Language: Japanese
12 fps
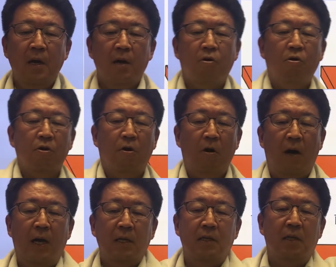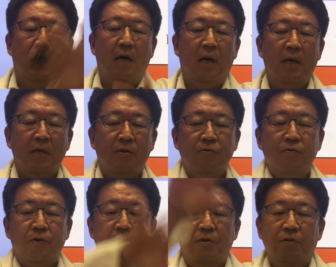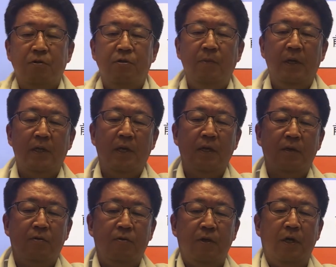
このあったかい空気と冷たい空気